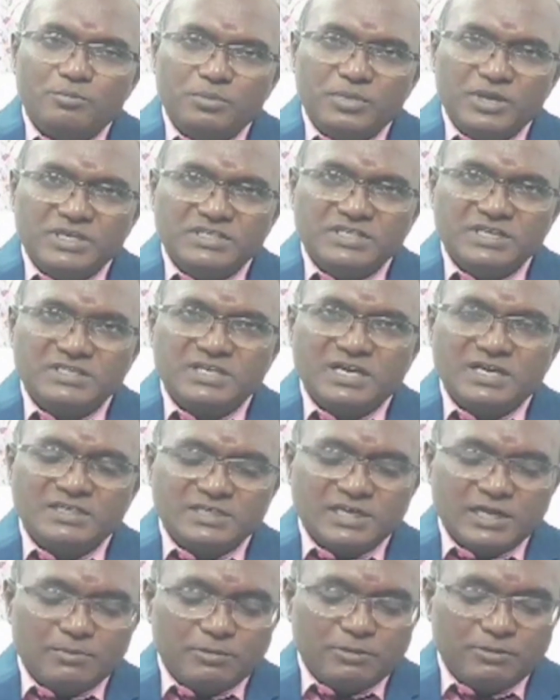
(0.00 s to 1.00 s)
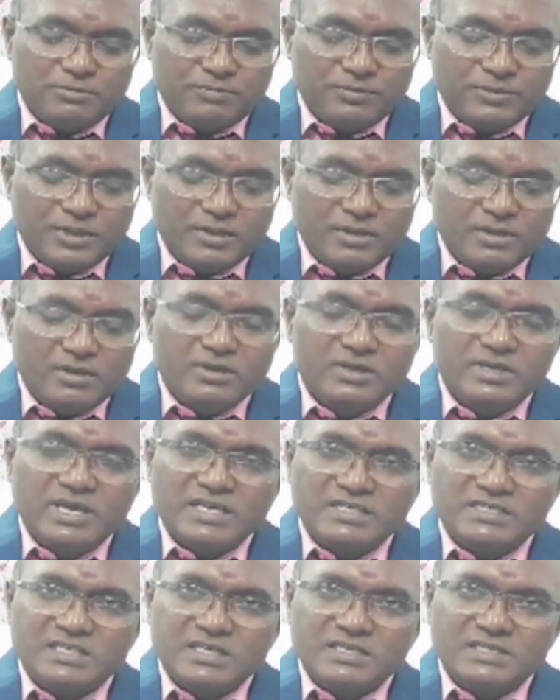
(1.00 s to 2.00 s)
బీసీ సంక్షేమం
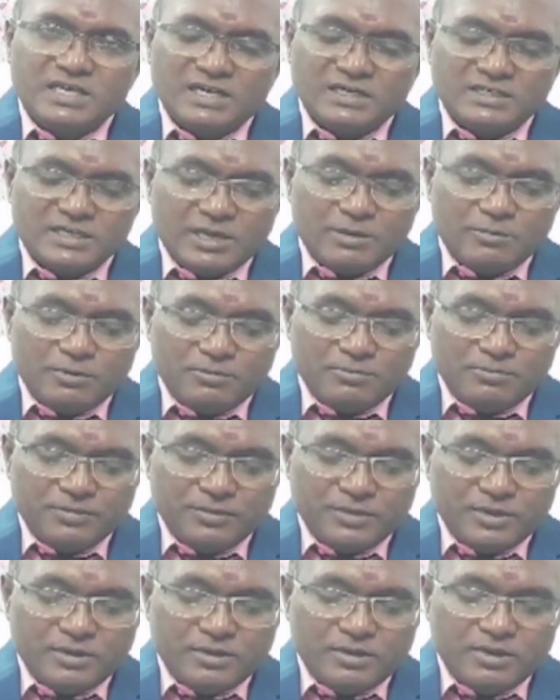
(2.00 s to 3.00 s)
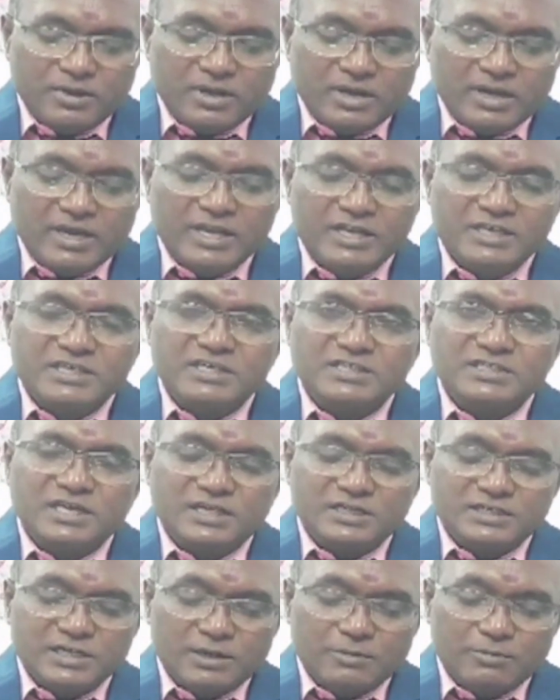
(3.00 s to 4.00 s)
ఎస్సీ సంక్షేమం గిరిజన
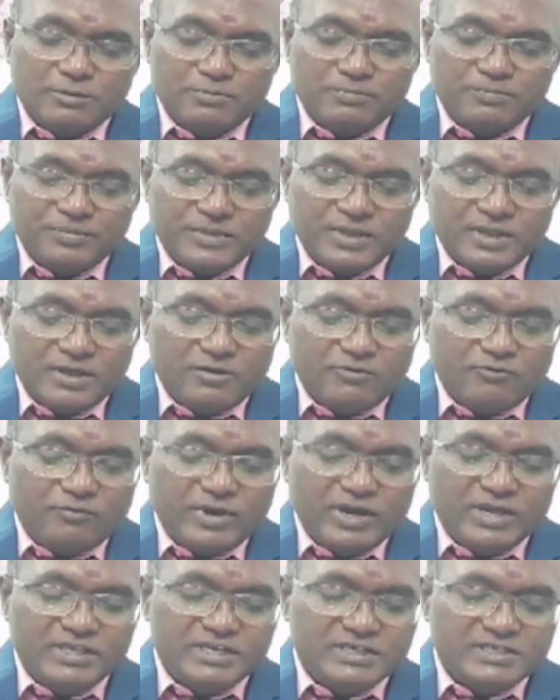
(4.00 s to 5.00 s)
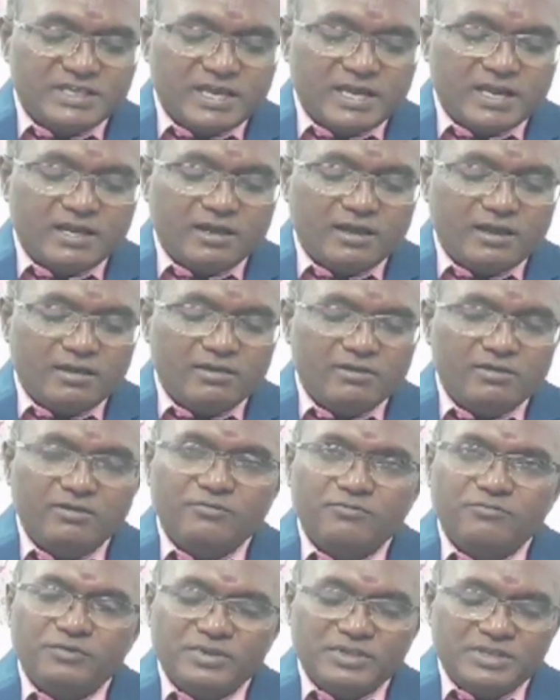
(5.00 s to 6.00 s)
సంక్షేమం వైద్య శాఖ
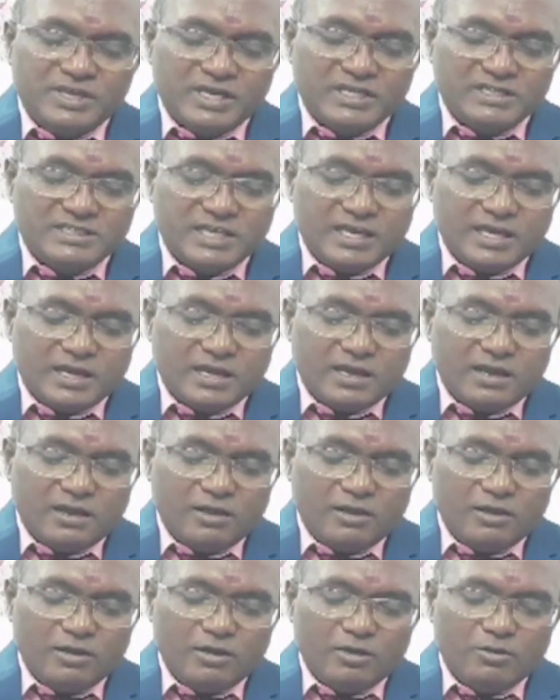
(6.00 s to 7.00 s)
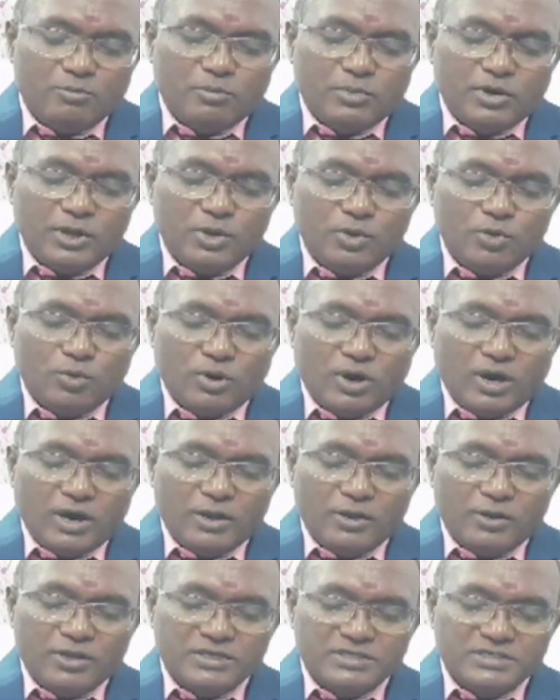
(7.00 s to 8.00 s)
విద్యాశాఖ మరియు
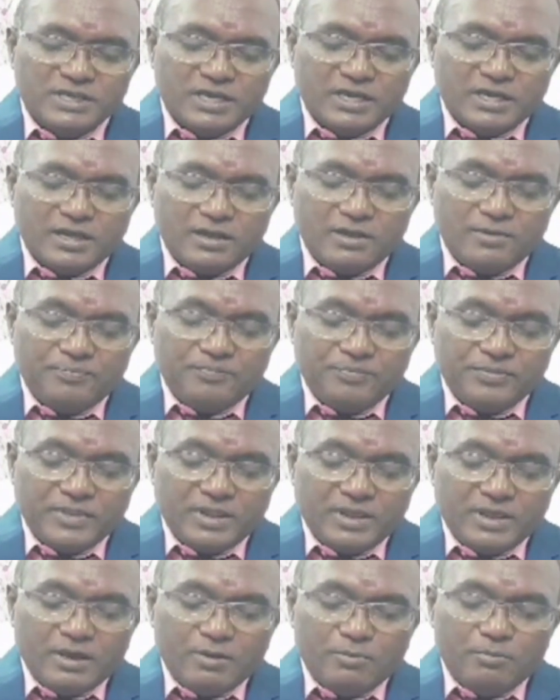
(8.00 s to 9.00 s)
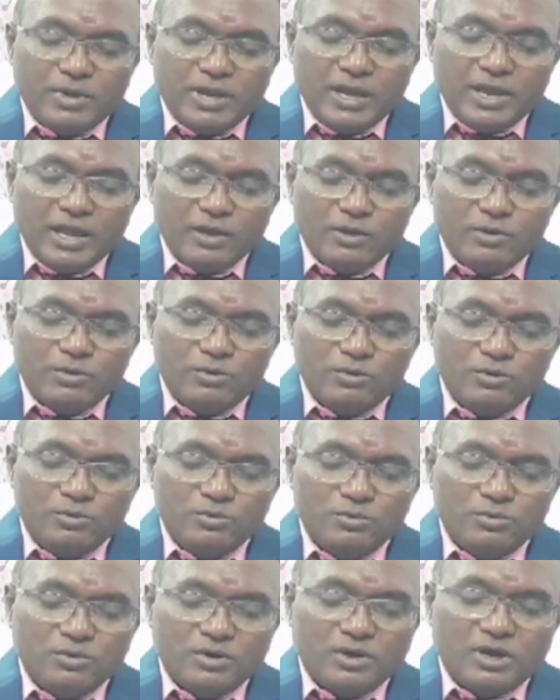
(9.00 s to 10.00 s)
ఆరోగ్య శాఖ బ్యాంకులు
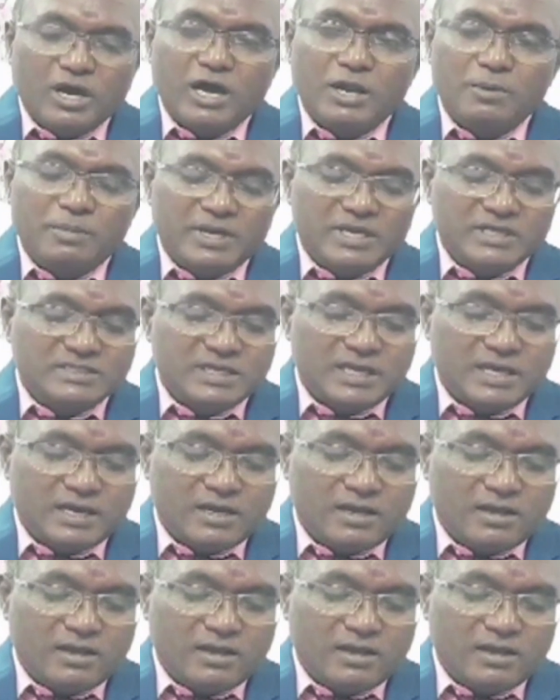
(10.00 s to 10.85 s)
కార్మిక శాఖ